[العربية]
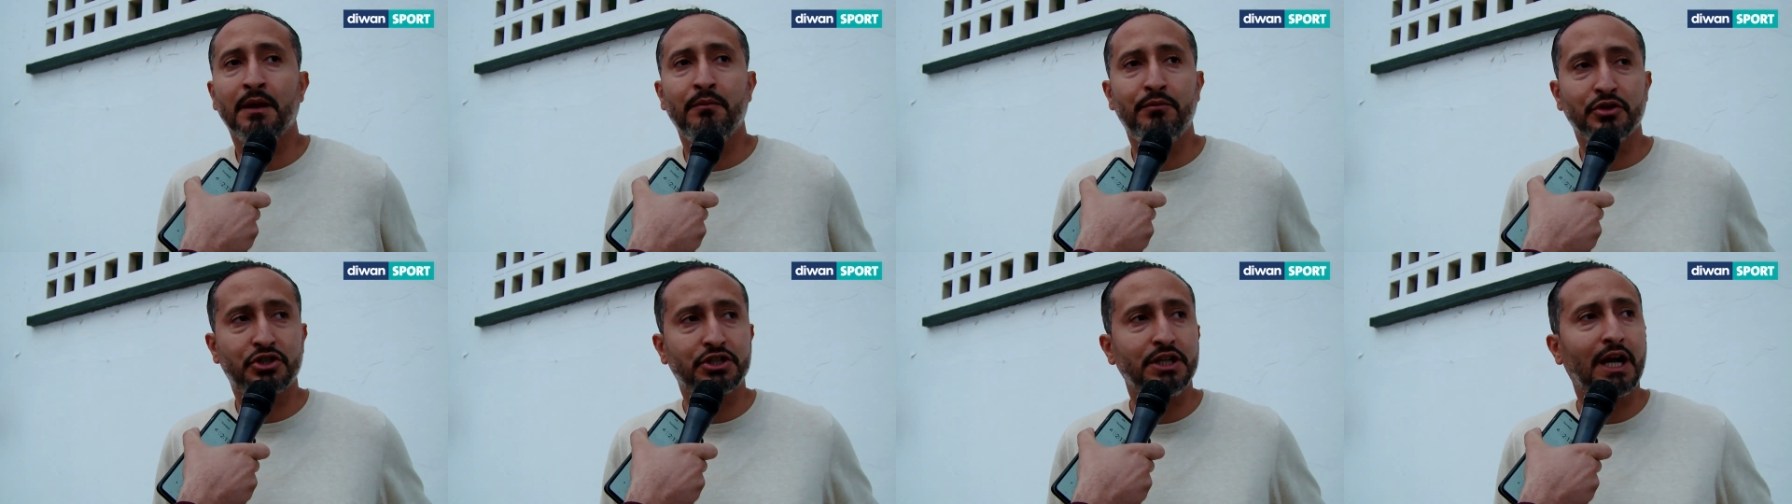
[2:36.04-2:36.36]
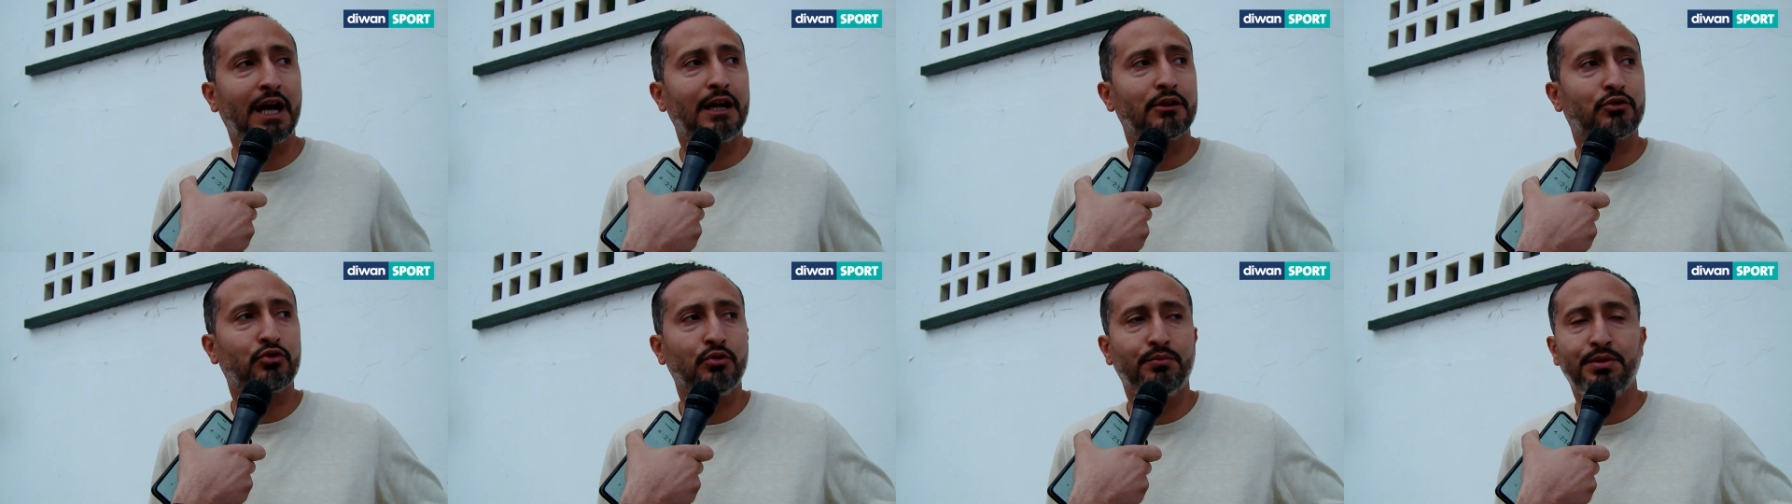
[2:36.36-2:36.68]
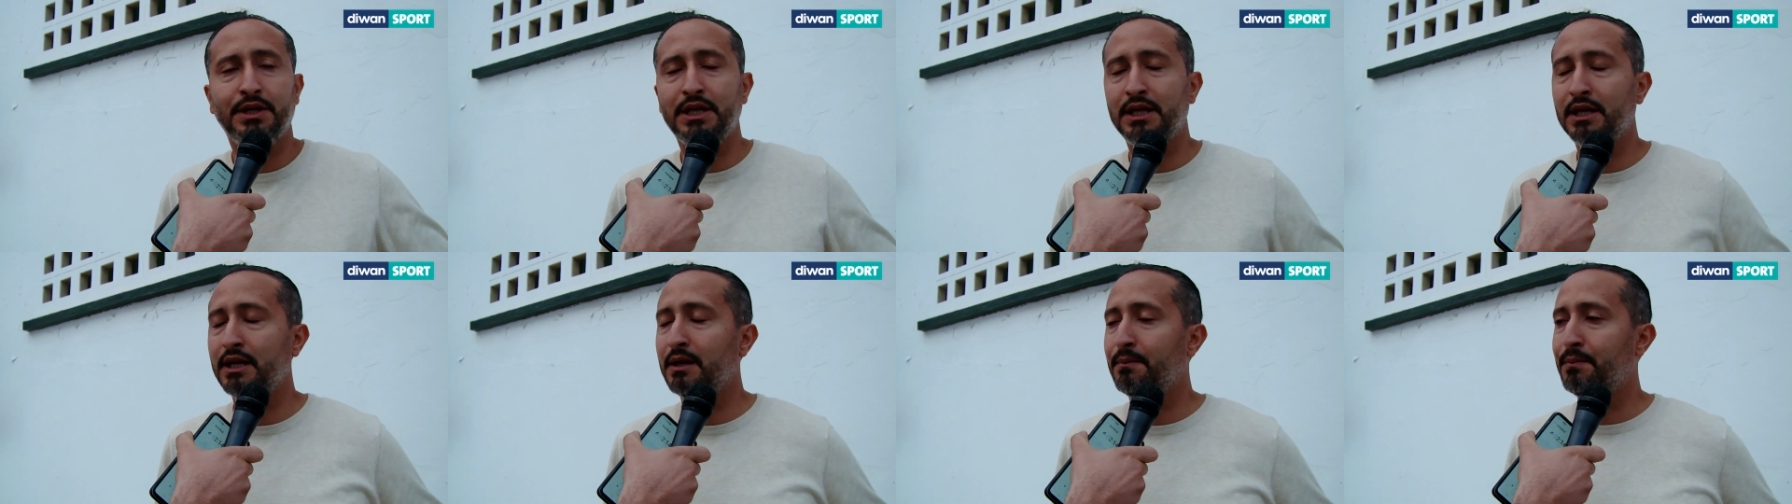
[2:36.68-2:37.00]
باش نخلطوا
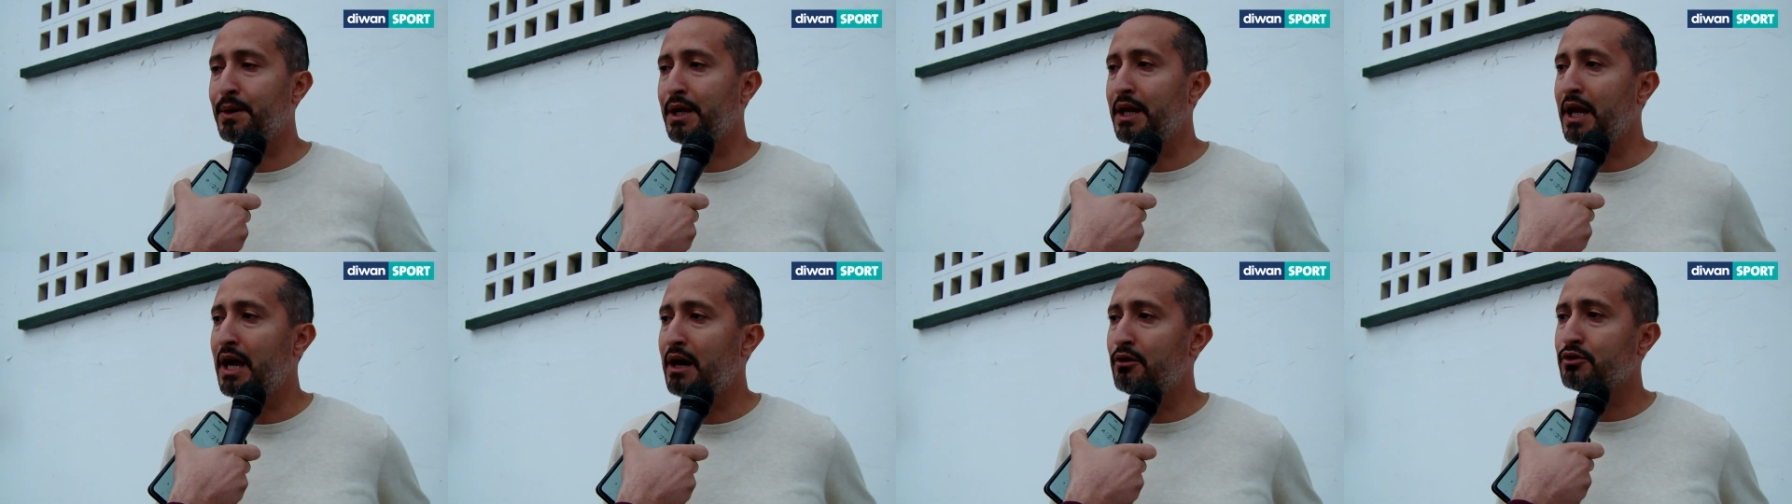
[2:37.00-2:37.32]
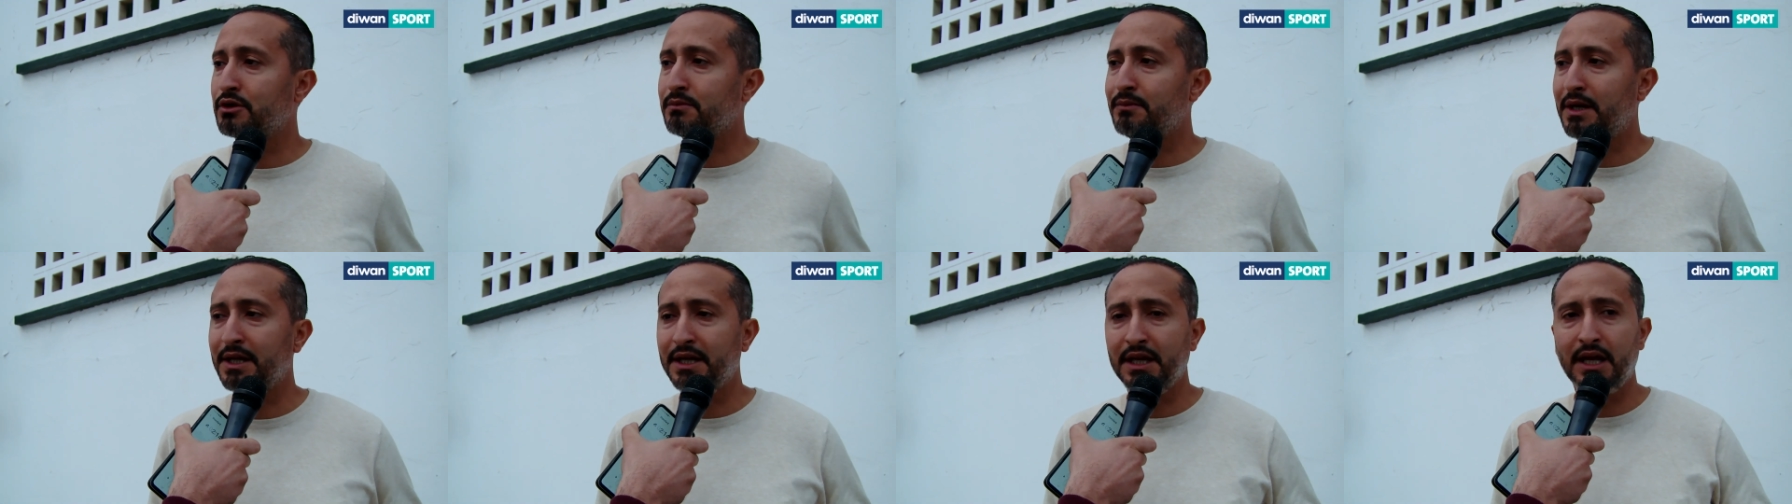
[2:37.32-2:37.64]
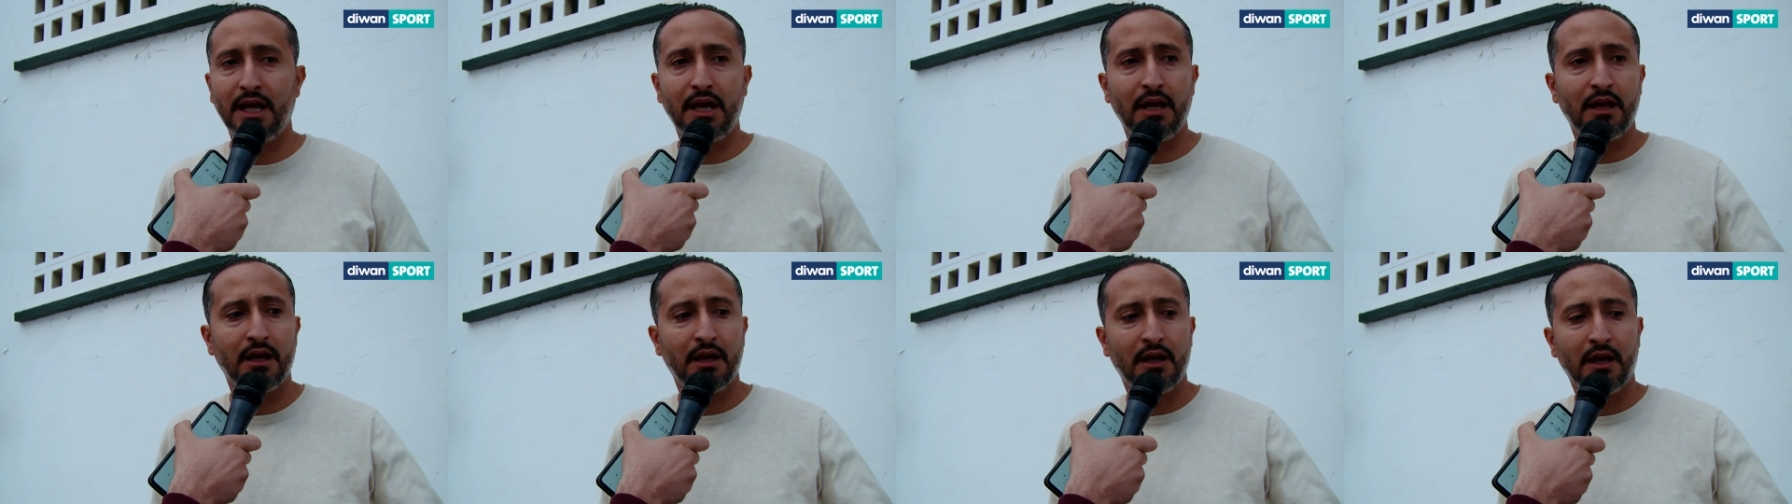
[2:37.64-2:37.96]
بيه للبلاي اوت
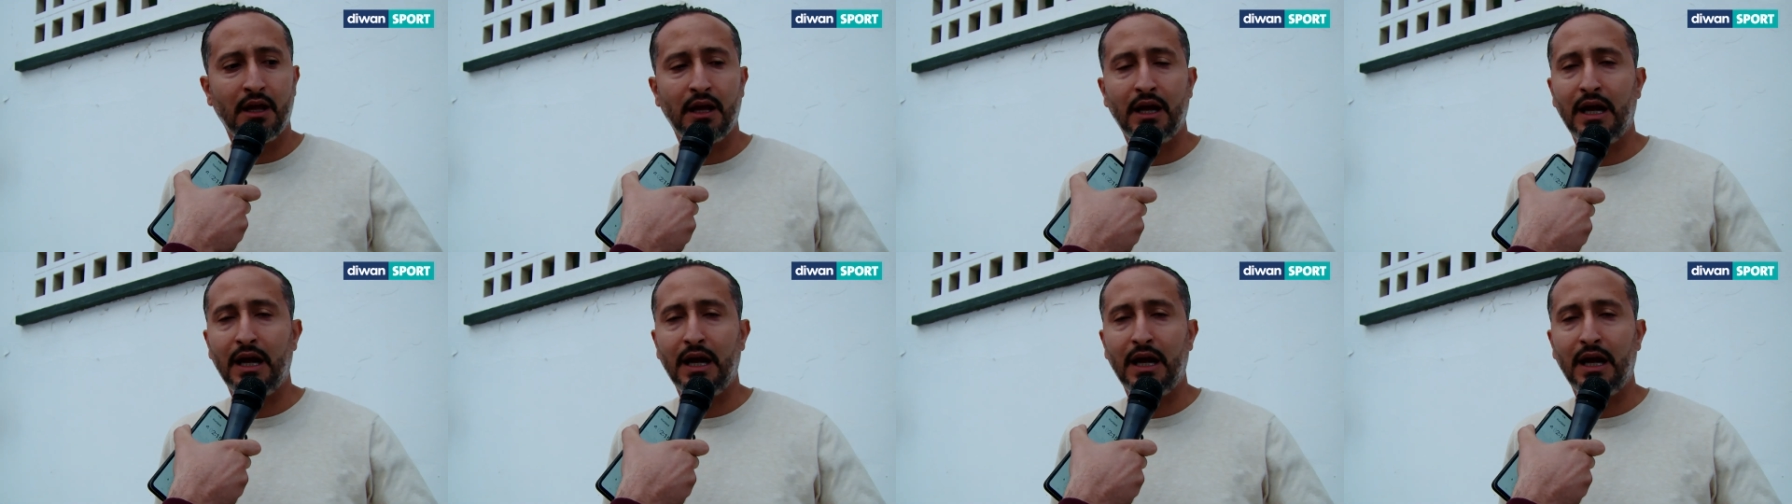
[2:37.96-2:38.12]
معناها